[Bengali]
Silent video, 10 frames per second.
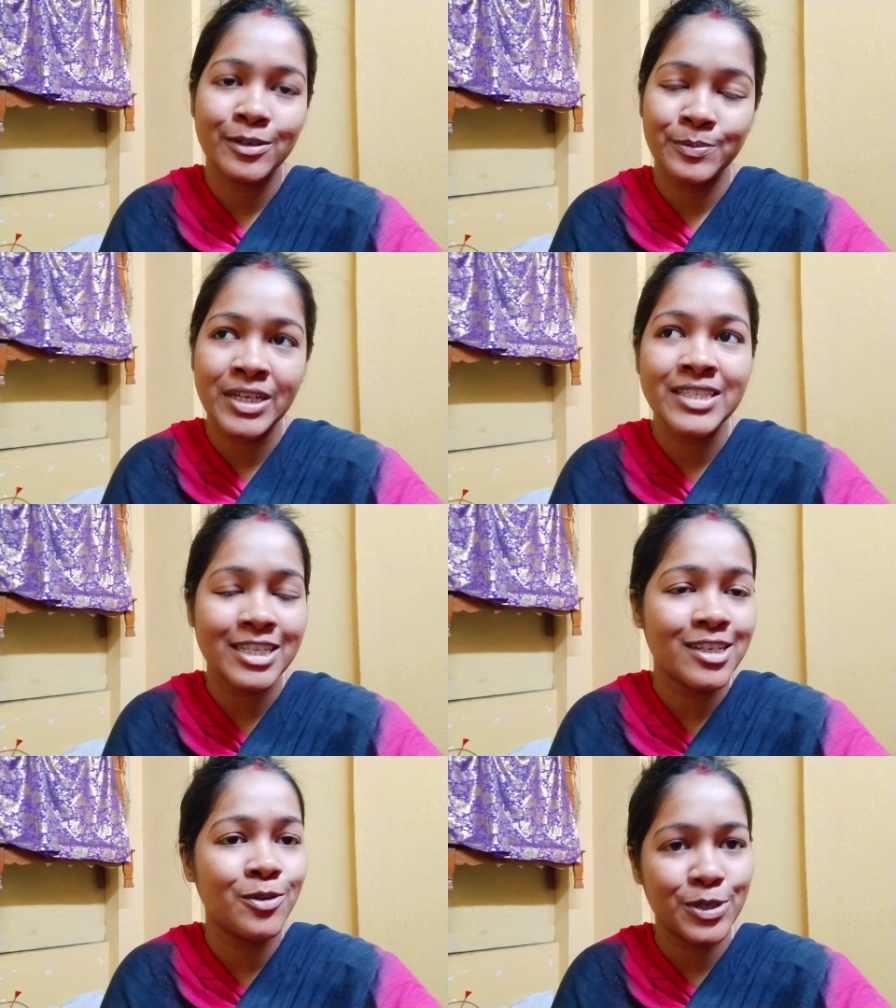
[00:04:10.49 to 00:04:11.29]
মানে
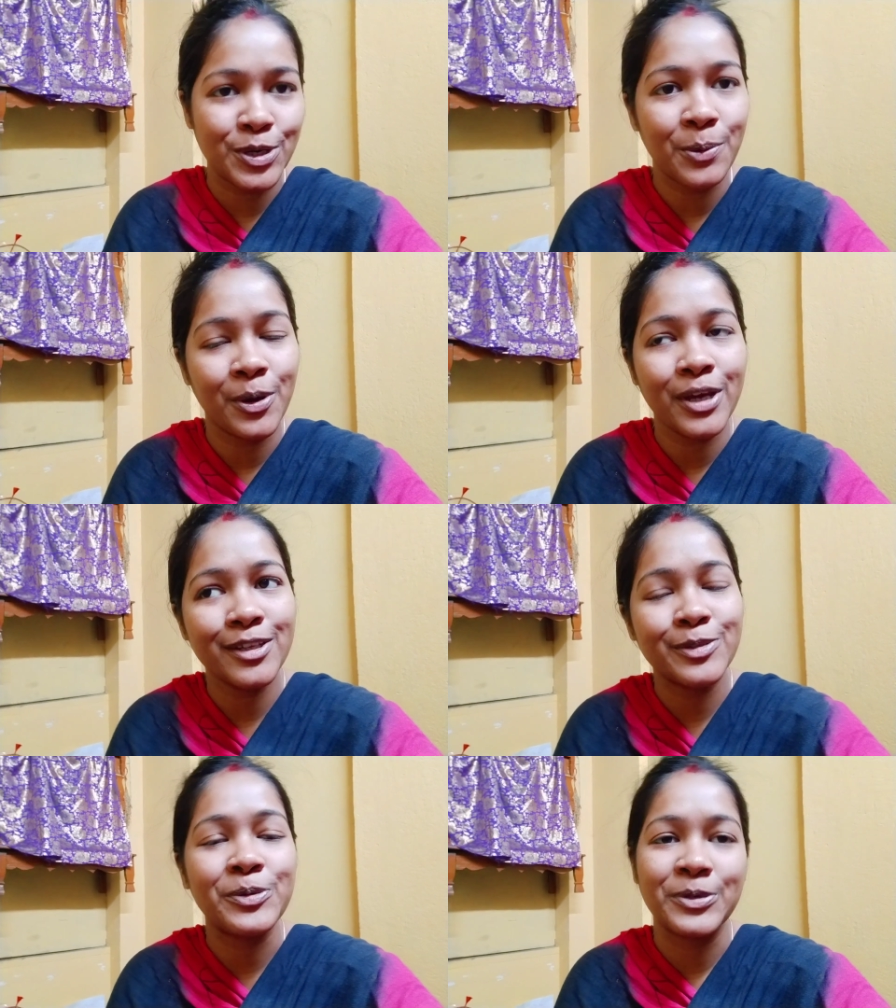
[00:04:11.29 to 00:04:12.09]
চেষ্টা করলে সব হয়
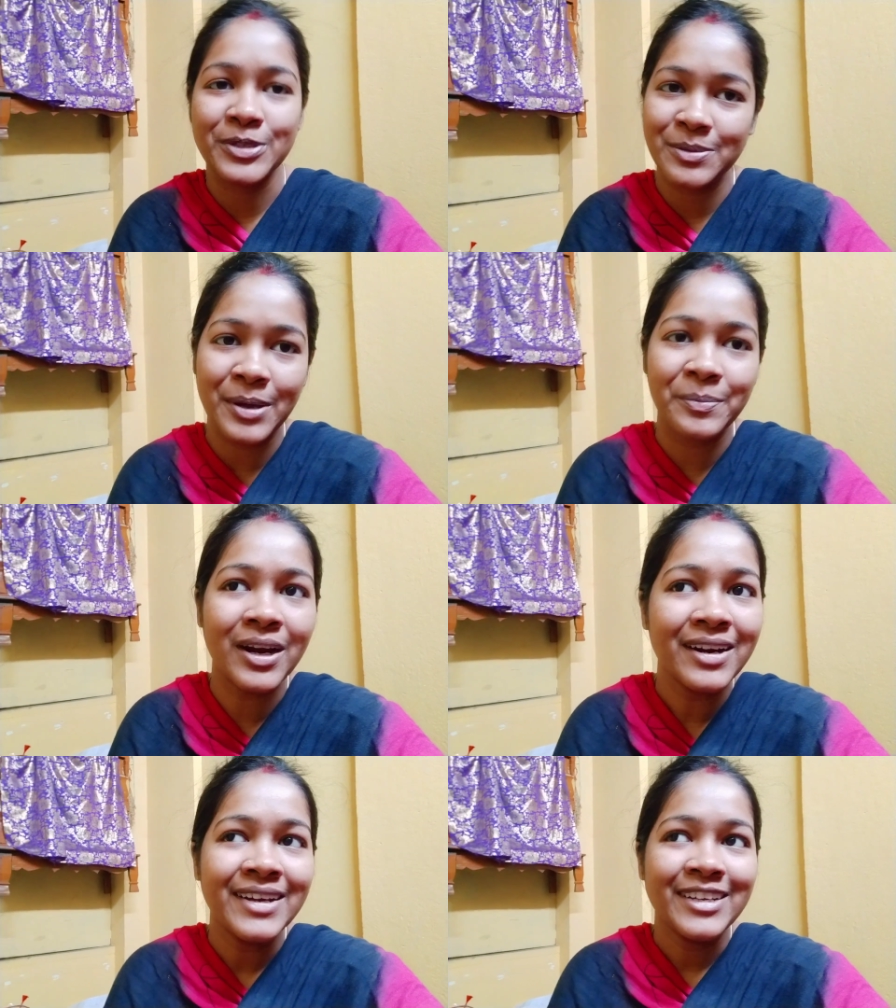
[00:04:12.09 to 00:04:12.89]
তো ওই হচ্ছে ব্যাপার
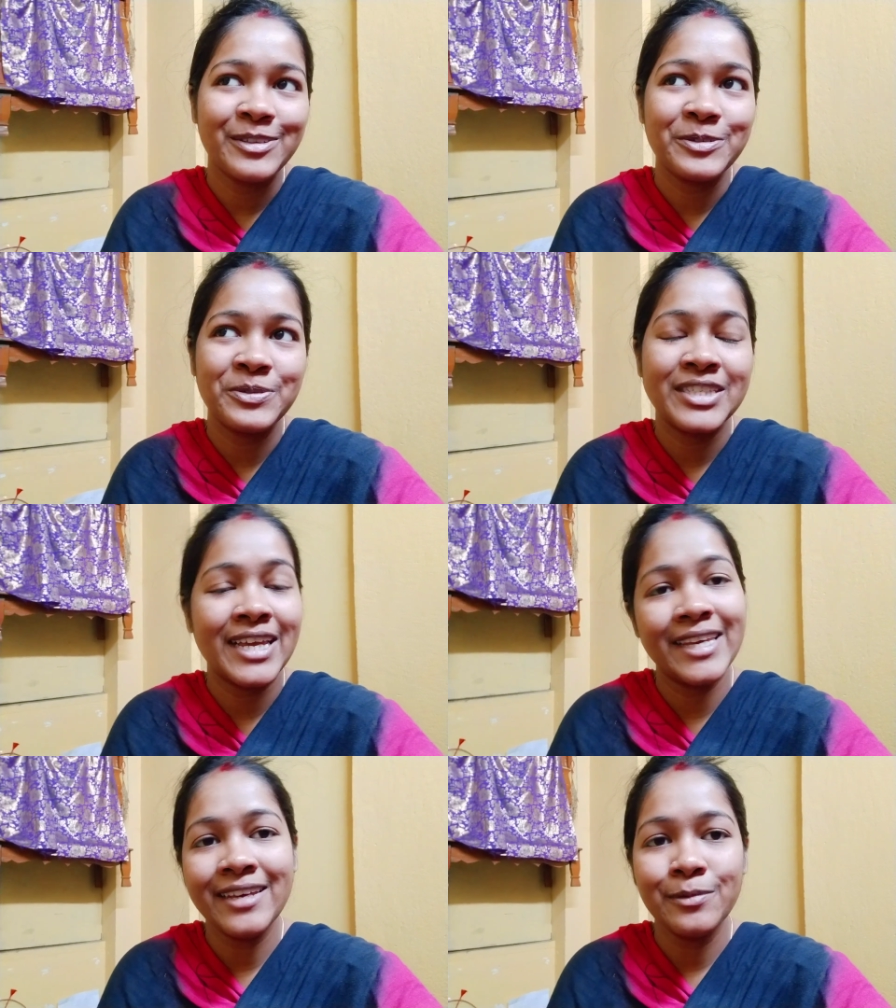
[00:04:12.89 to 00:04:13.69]
তো
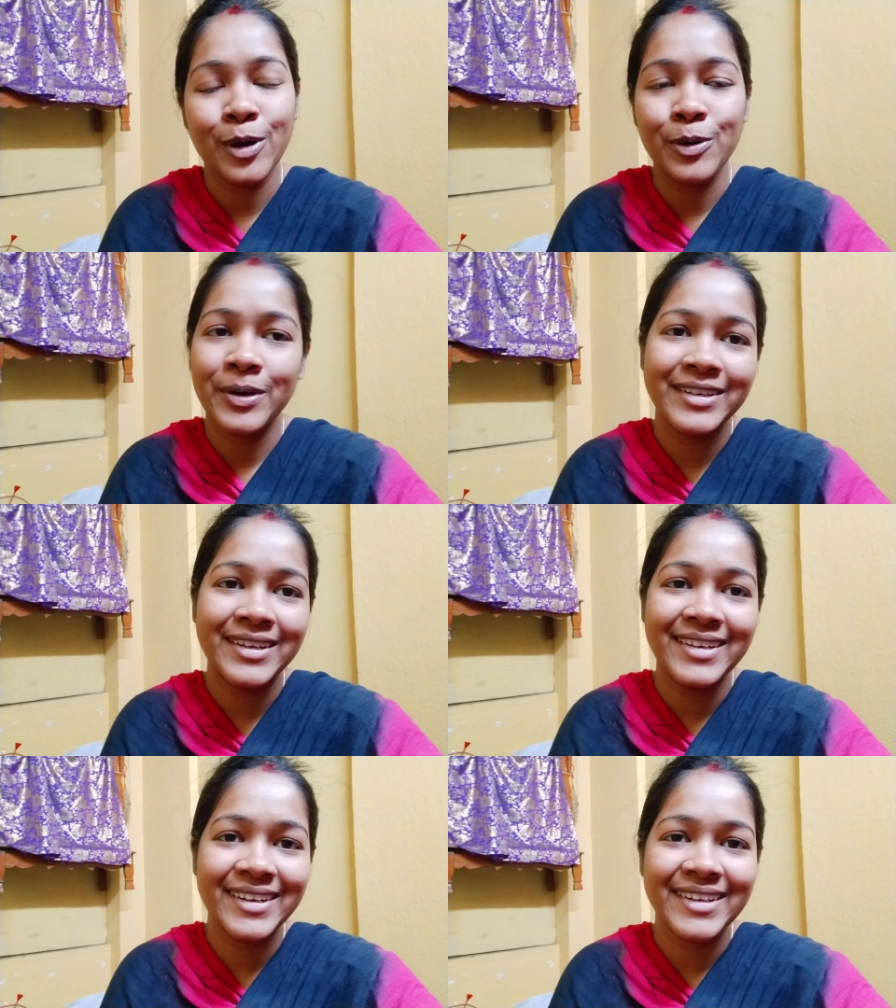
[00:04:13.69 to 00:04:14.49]
দেখি ভগবান কী
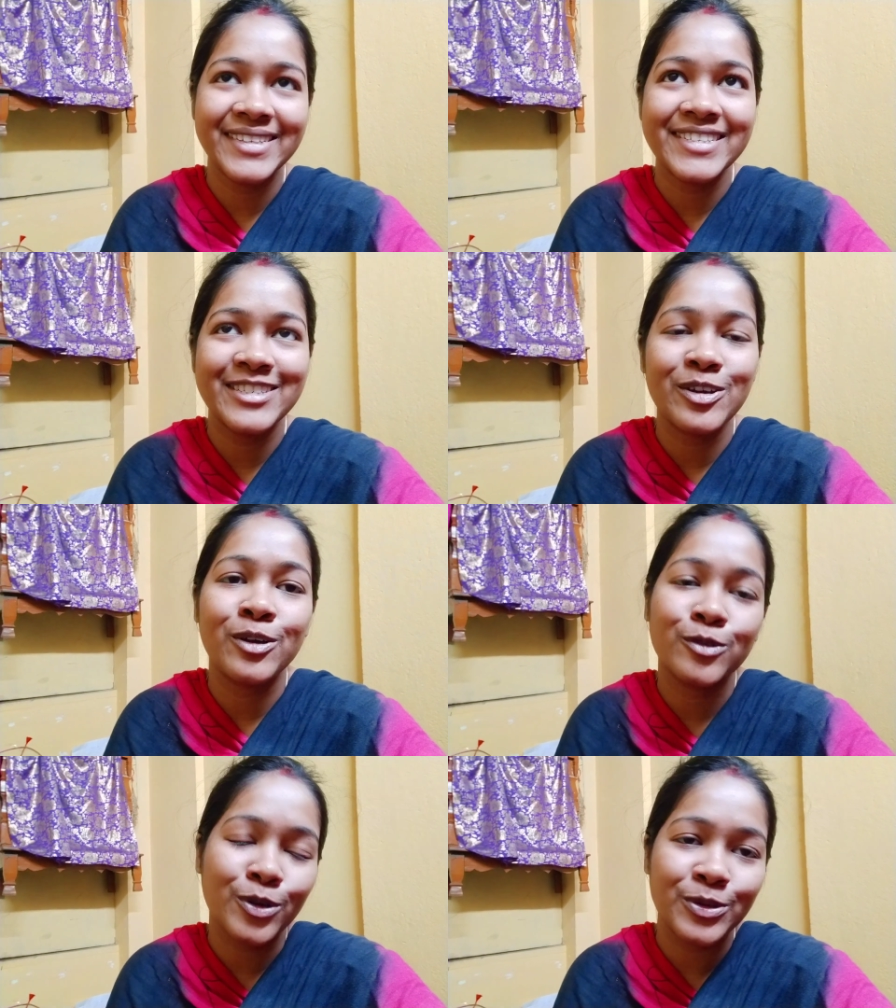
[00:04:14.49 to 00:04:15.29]
লিখে রেখেছে
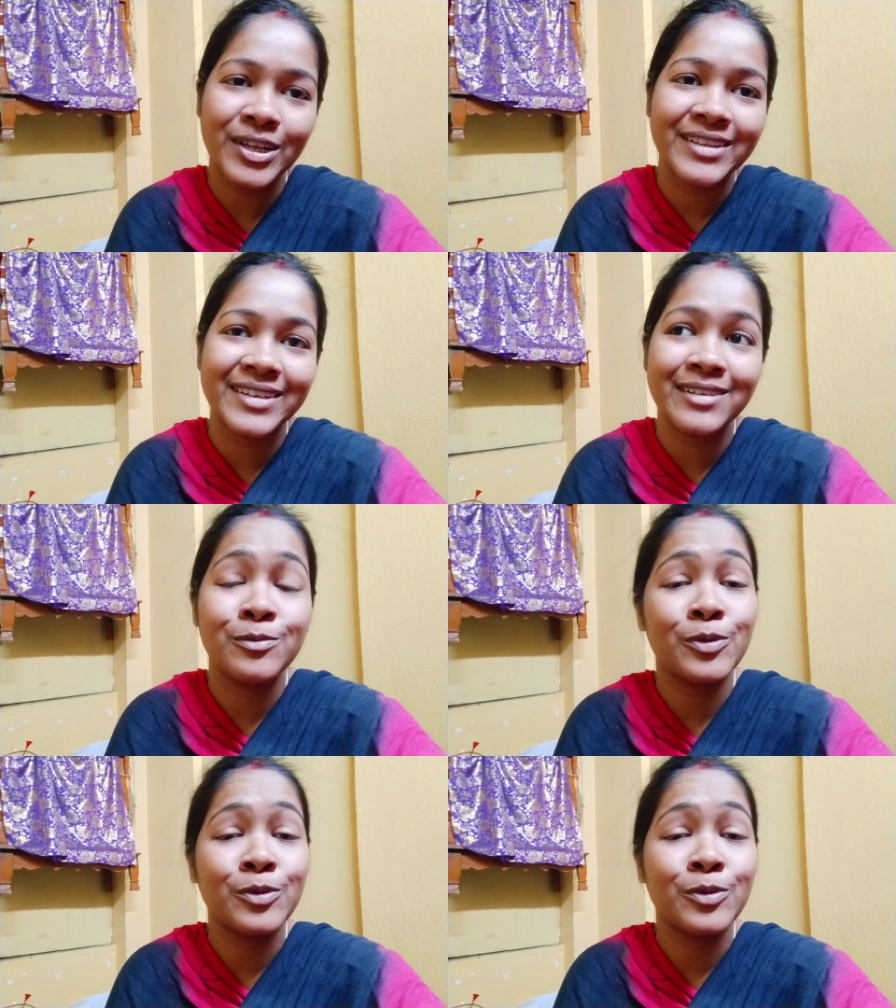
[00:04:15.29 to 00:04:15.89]
কত তাড়াতাড়ি